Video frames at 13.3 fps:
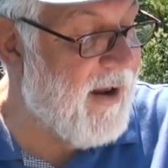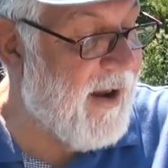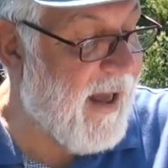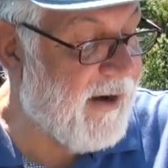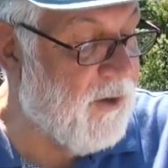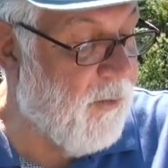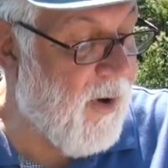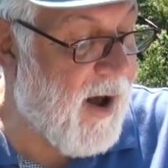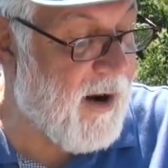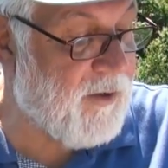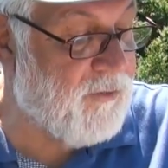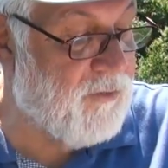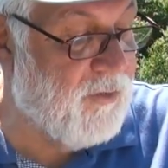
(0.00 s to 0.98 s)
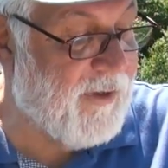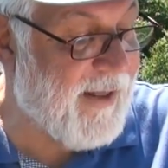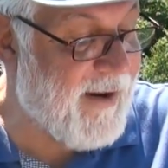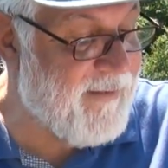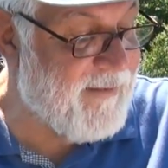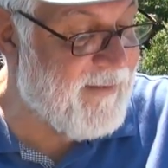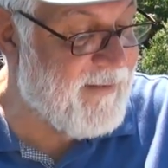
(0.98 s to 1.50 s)
la gloire du
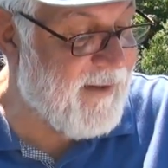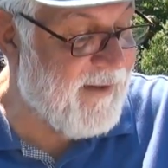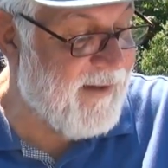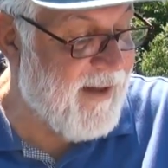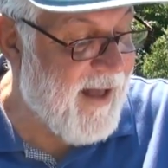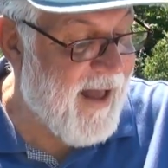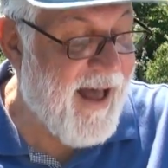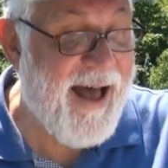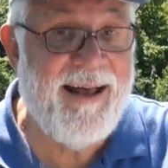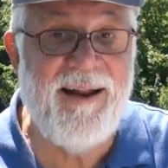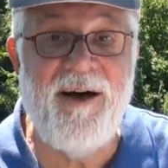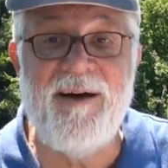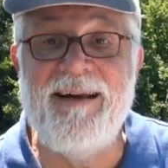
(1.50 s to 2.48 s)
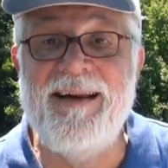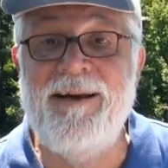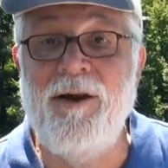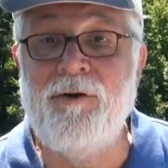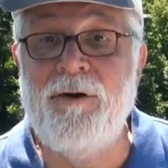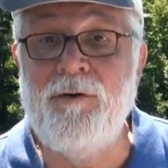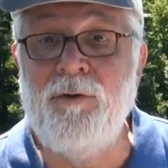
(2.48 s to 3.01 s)
Christ. Alors,
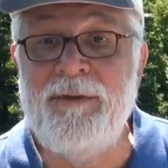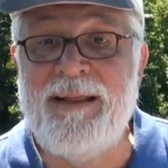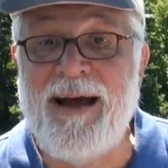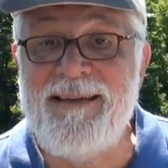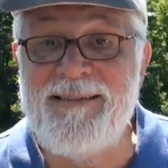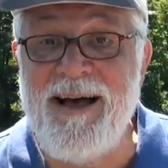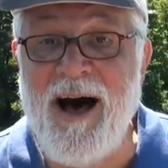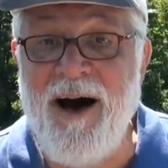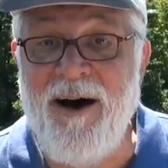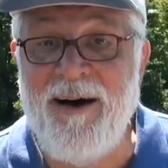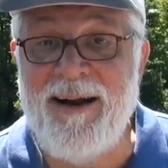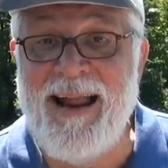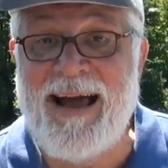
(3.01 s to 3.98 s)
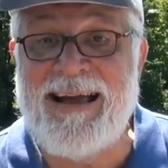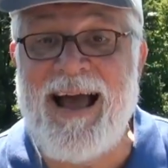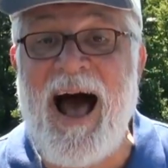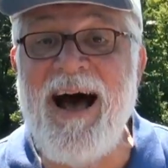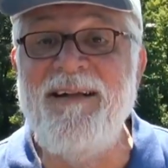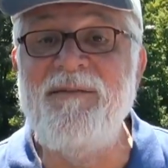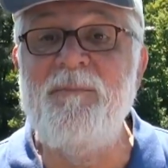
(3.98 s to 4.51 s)
le gros trésor, la
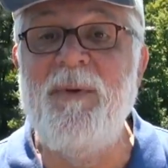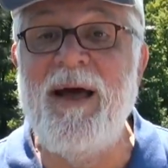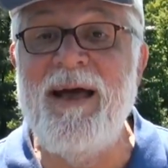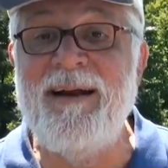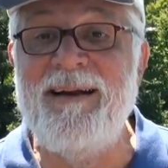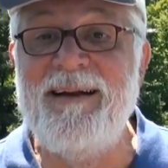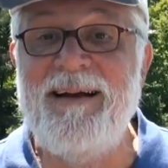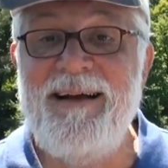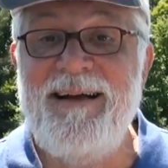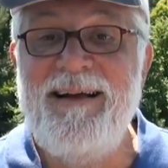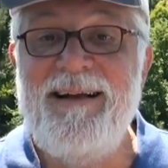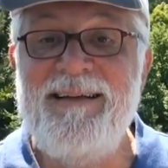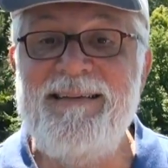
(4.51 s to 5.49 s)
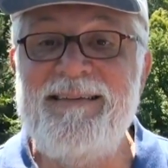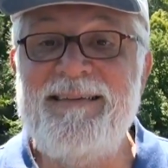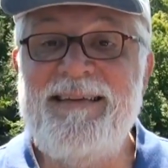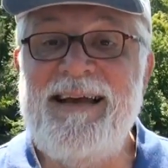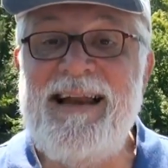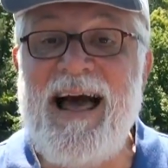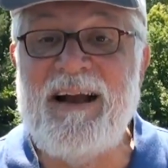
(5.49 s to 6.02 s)
grande perle,
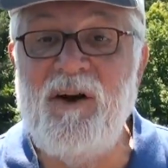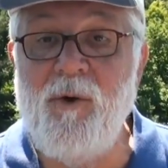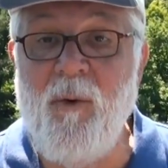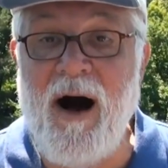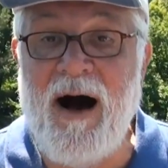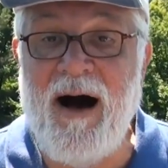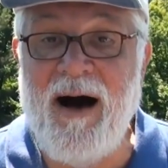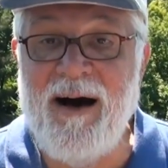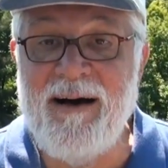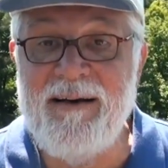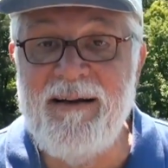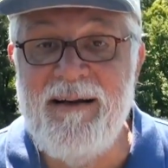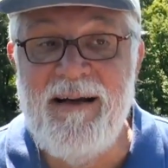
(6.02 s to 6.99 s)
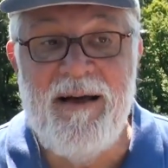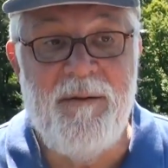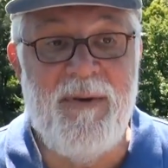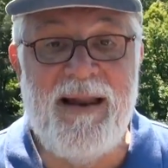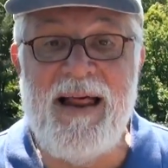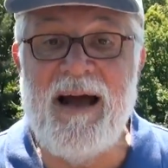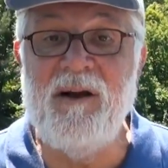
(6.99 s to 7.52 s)
c'est la gloire.
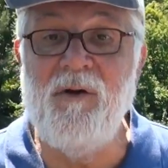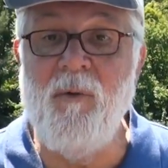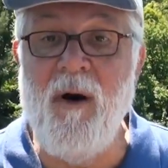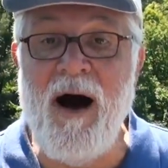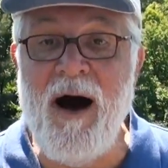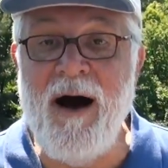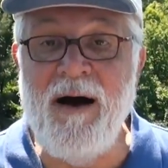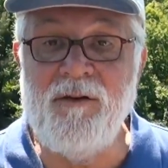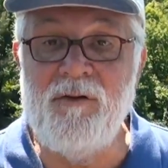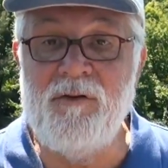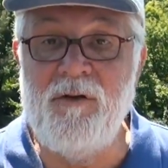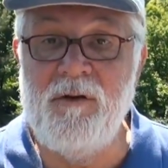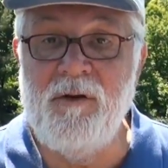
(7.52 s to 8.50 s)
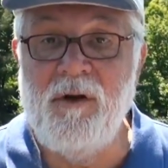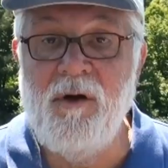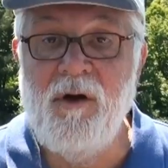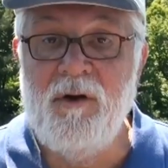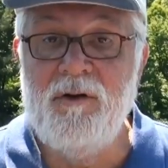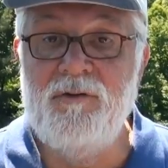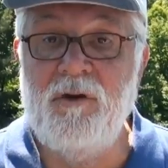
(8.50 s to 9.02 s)
Mais la gloire de,
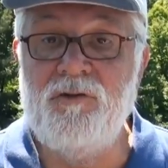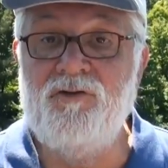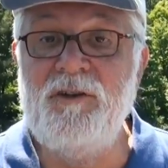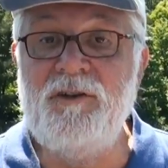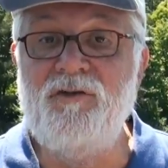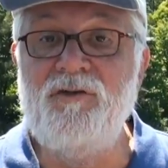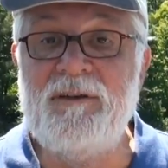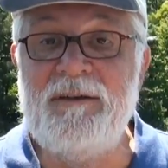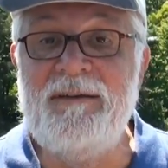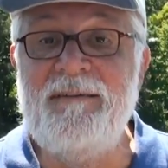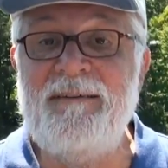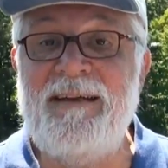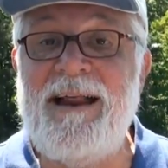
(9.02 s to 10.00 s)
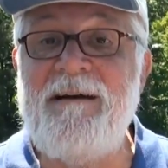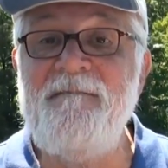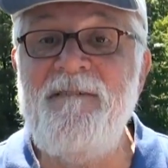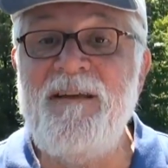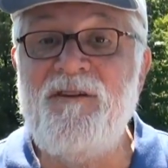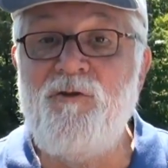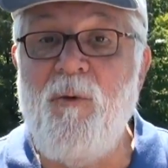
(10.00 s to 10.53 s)
de Jésus-Christ, c'est la
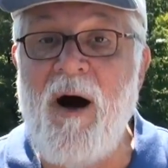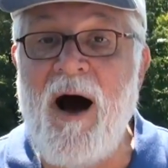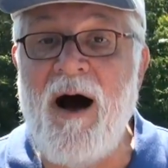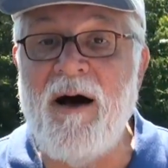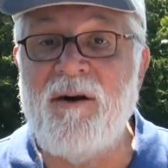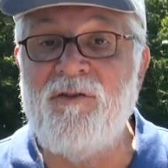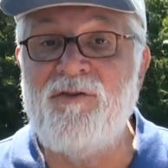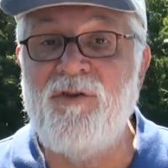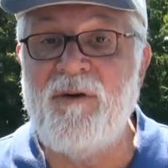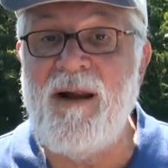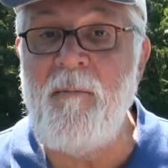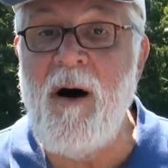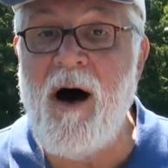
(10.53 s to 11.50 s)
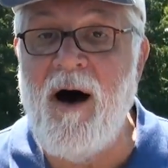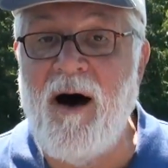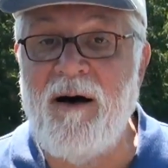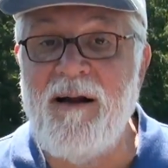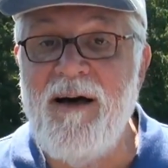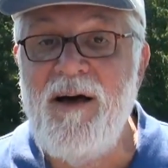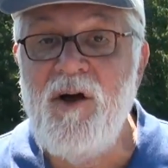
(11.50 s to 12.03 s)
victoire sur la
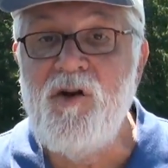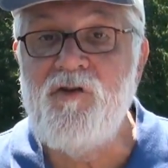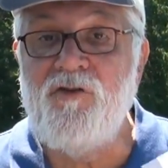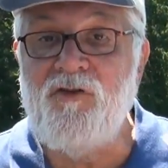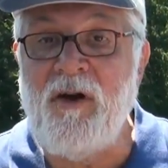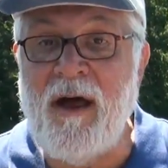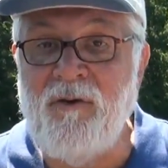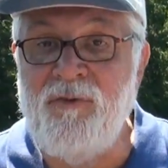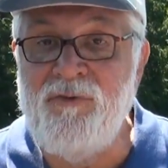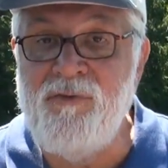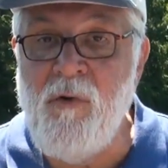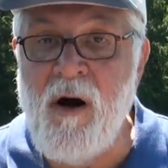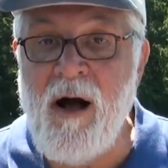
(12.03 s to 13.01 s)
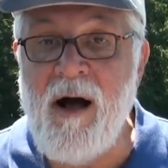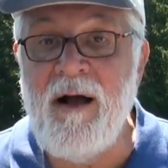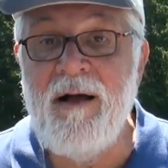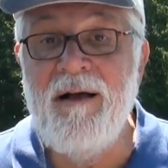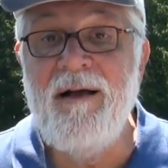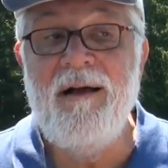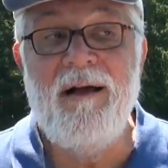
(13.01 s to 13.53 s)
mort. Chaque fois
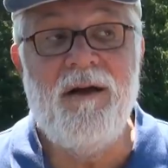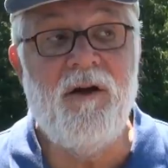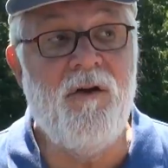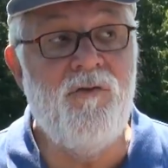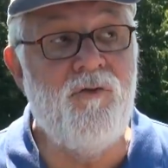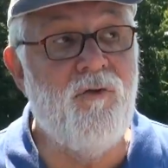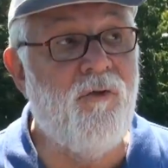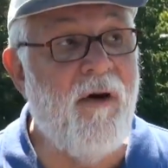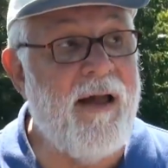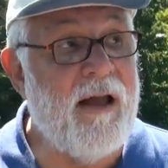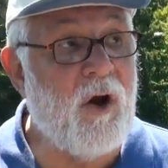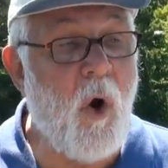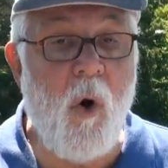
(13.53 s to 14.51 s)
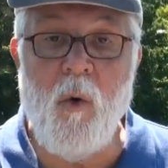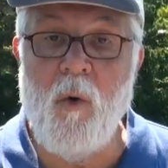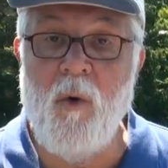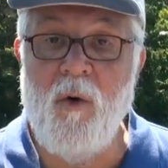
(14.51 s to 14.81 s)
que nous vainquons